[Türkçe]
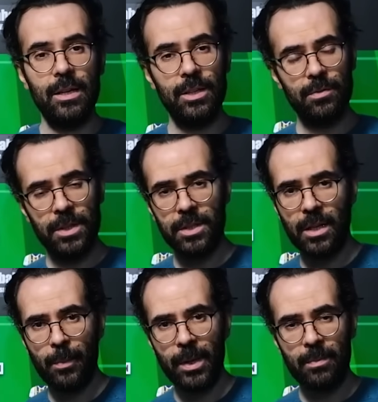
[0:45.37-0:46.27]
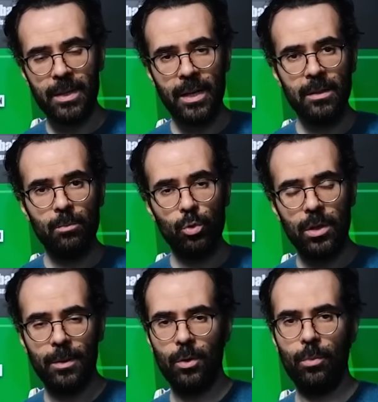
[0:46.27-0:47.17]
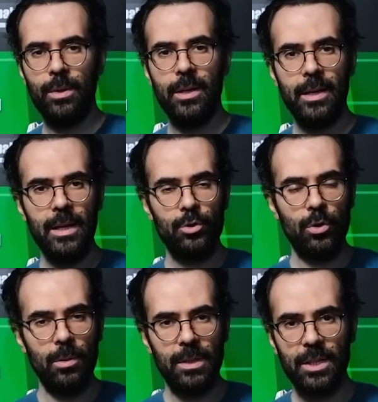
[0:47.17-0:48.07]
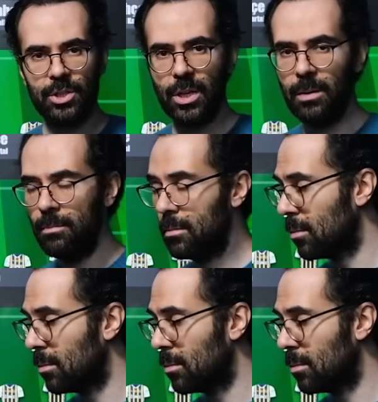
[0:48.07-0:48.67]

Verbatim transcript: Hiç vakit kaybetmeden muhtemel 11'lere şöyle bir geçelim.